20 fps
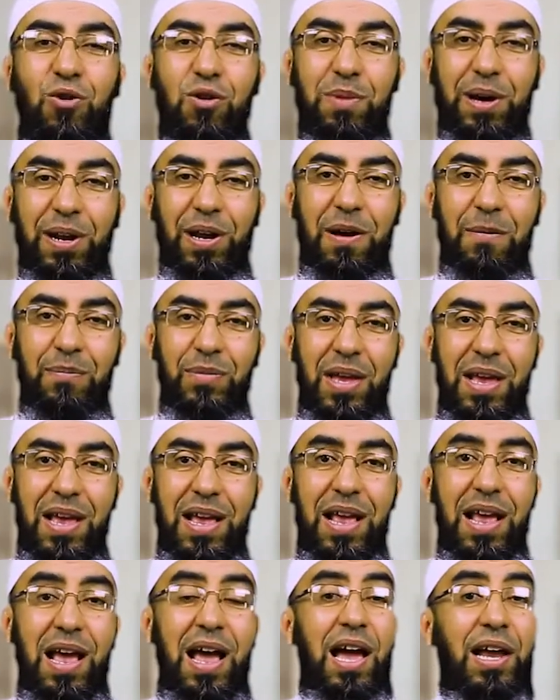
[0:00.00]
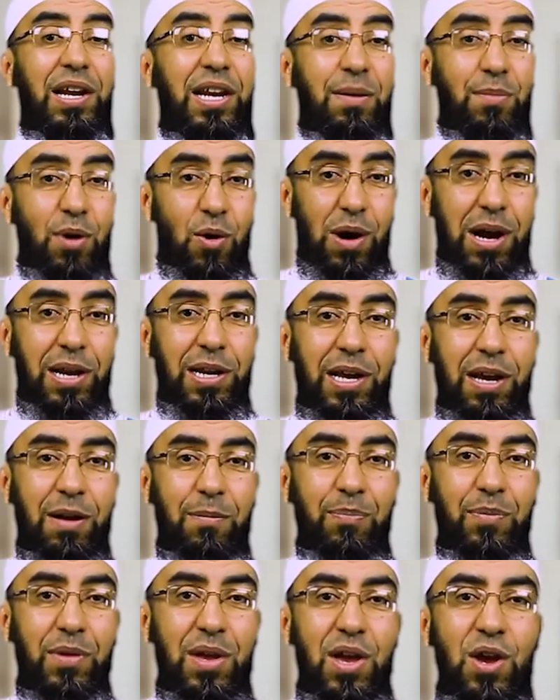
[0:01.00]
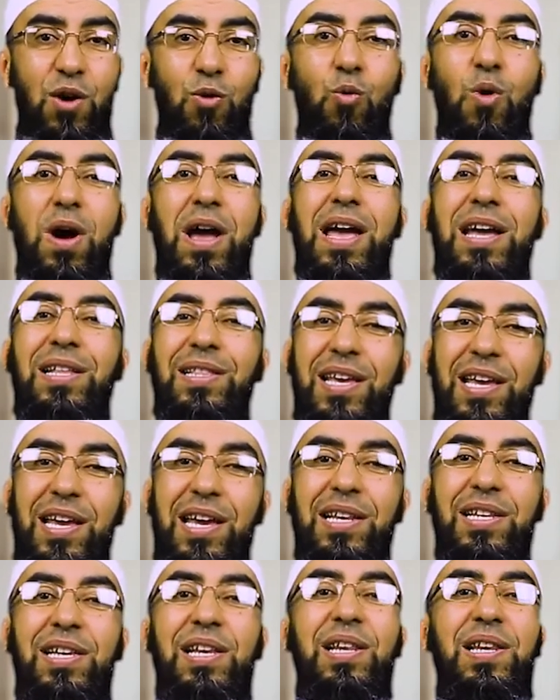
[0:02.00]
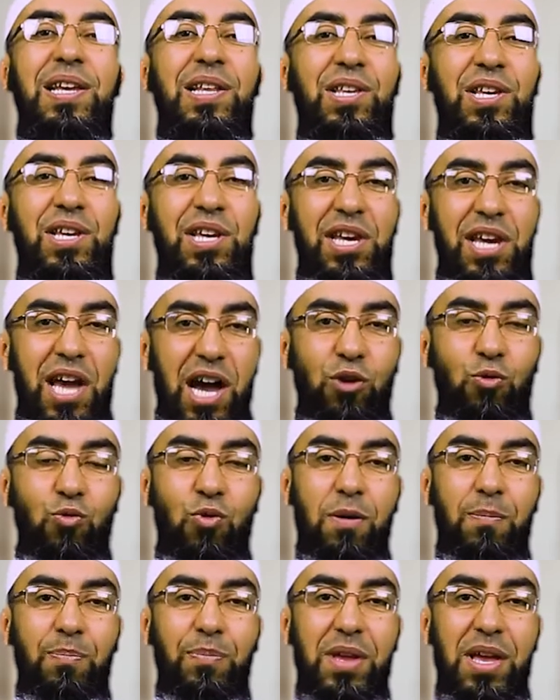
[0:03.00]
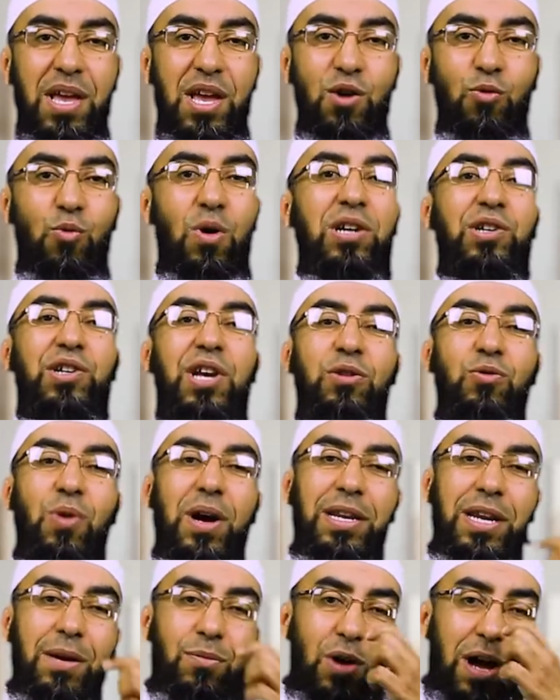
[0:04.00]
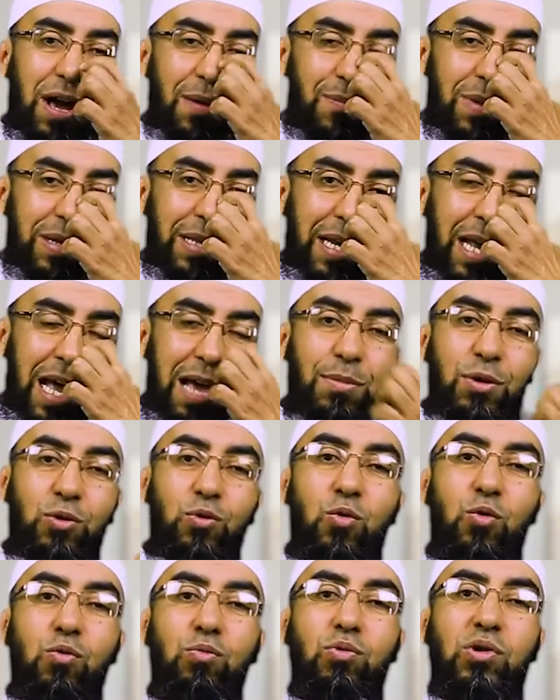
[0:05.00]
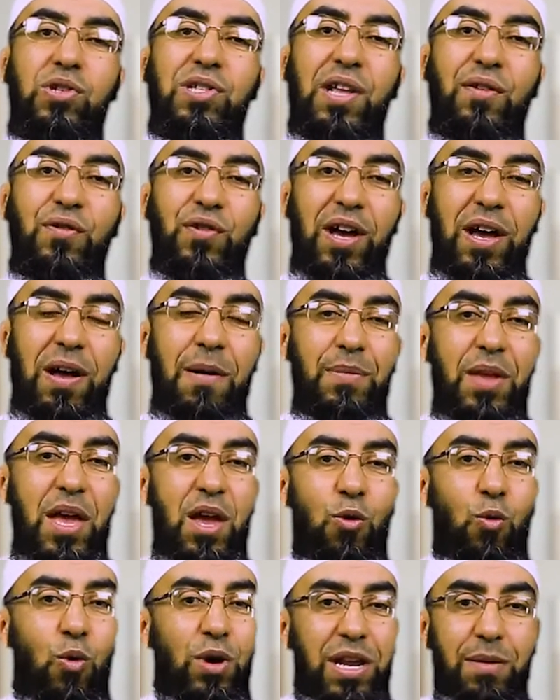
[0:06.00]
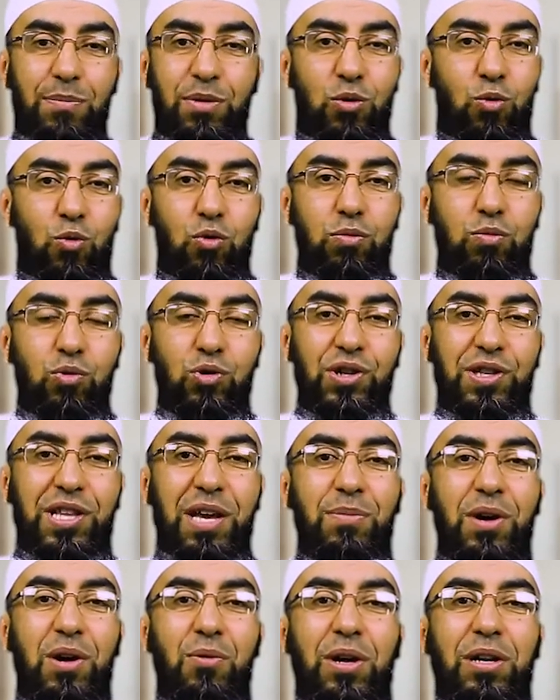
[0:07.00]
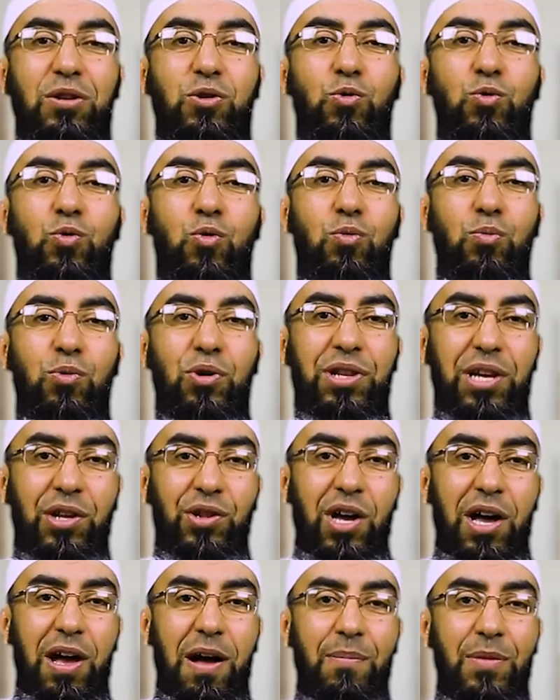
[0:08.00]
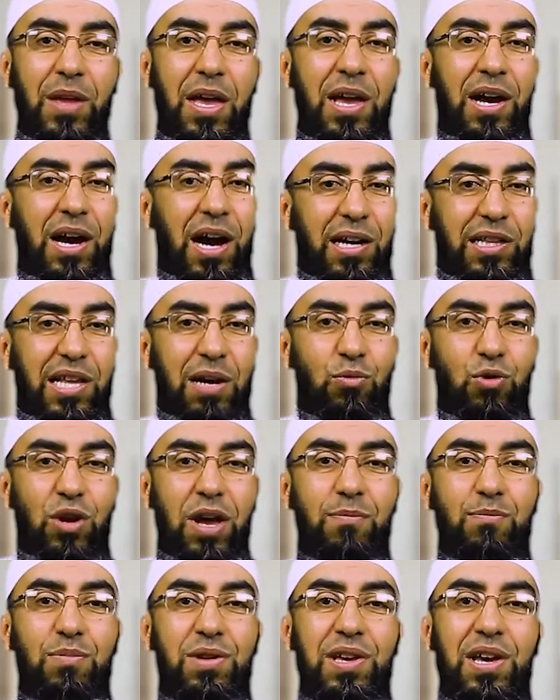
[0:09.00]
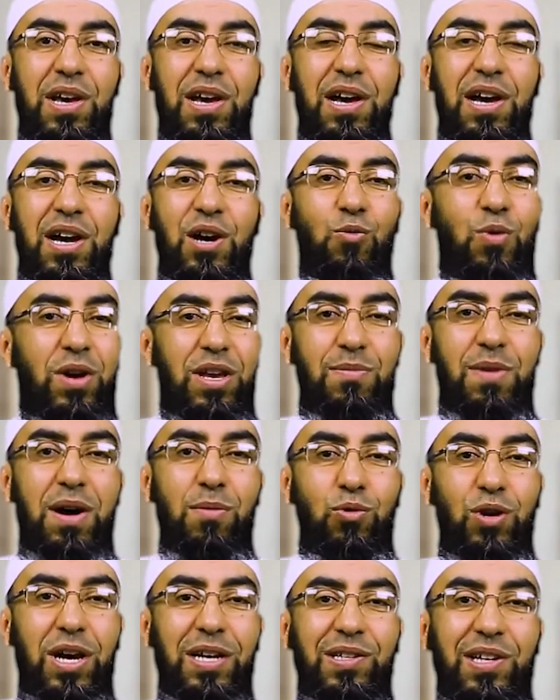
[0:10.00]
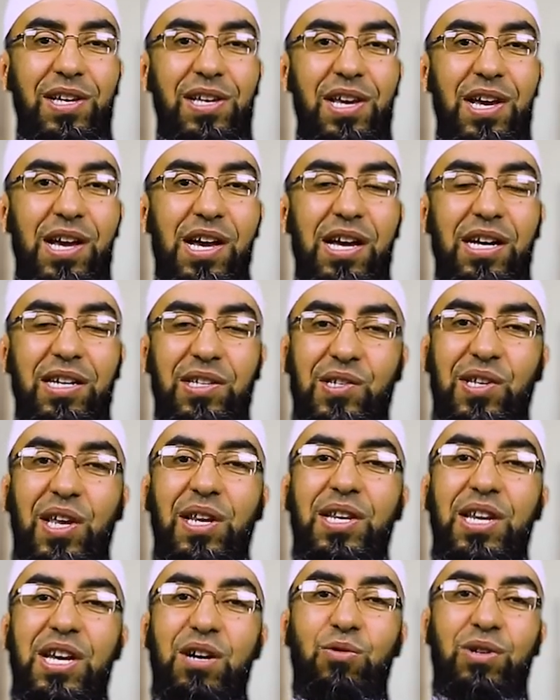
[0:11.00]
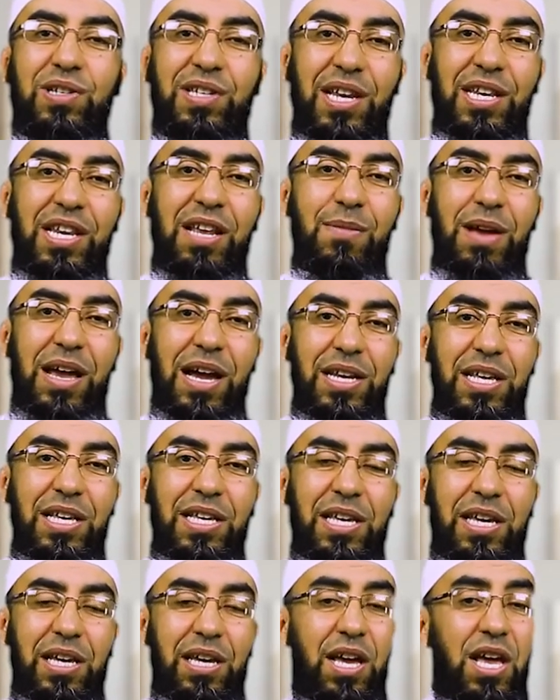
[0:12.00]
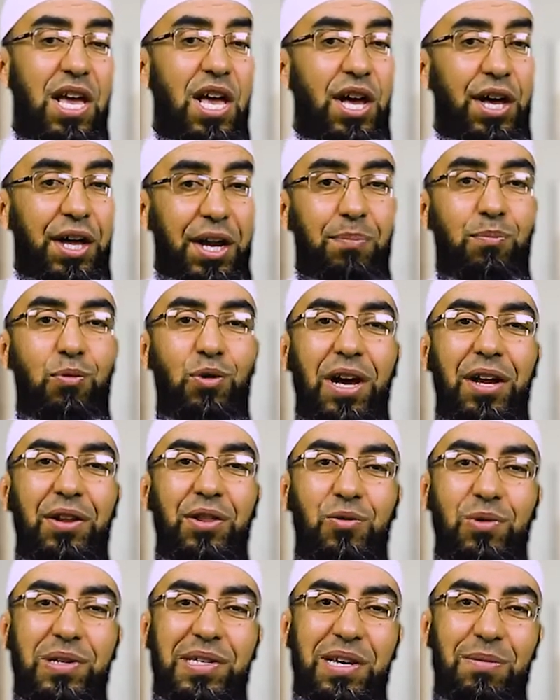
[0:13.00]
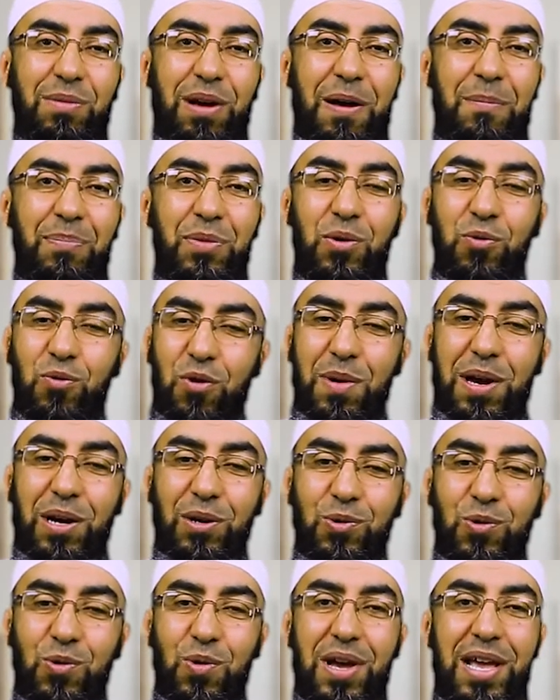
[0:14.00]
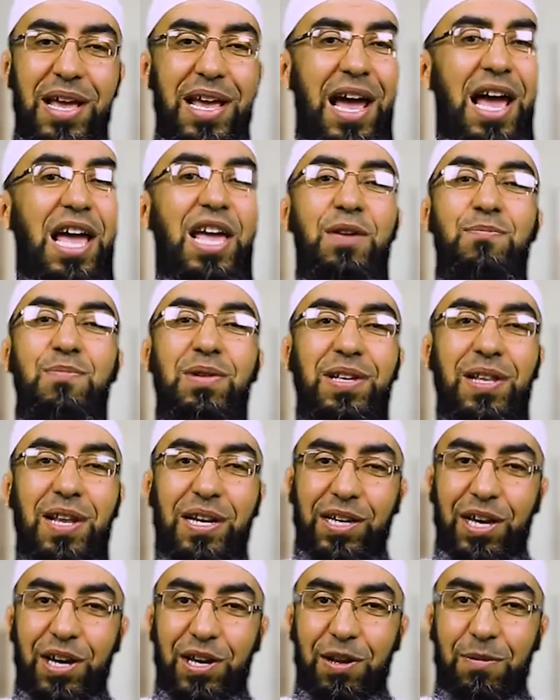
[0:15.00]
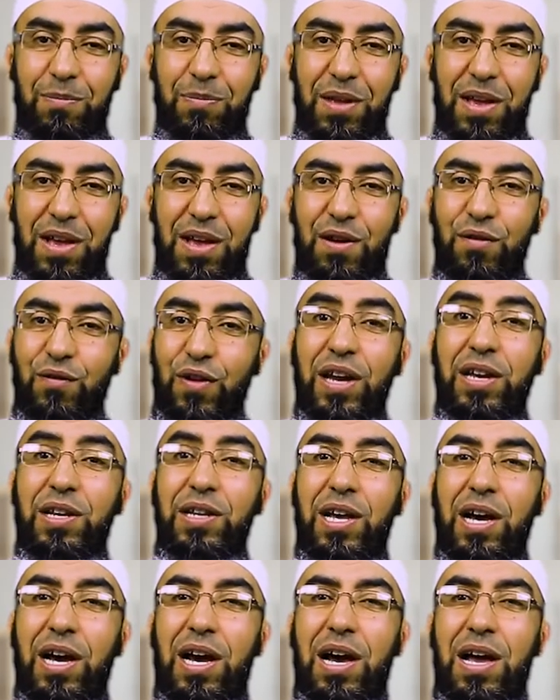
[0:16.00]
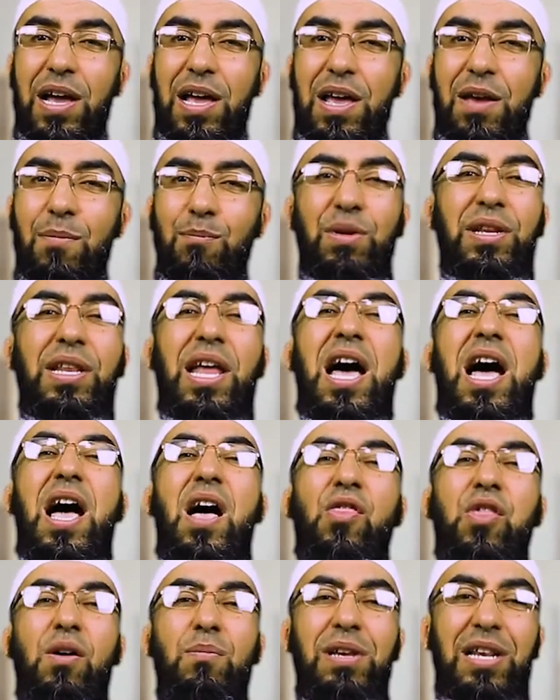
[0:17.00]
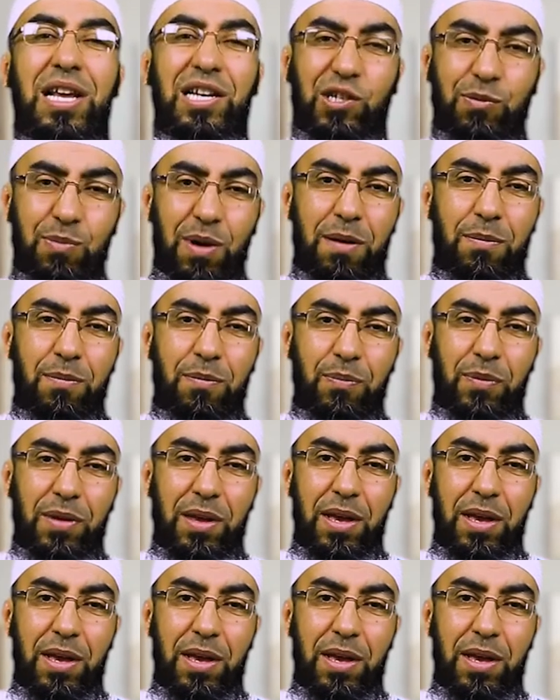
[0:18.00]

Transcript: وبرأ علم وألهم وهدى للتي هي أقوم واشهد ان محمدا عبده المصطفى ونبيه المجتبى ورسوله المرتضى خاتم الانبياء وامام الاتقياء صلى وسلم عليه رب الارض والسماء وبعد احبتي الاكارم فان من اعظم الاسباب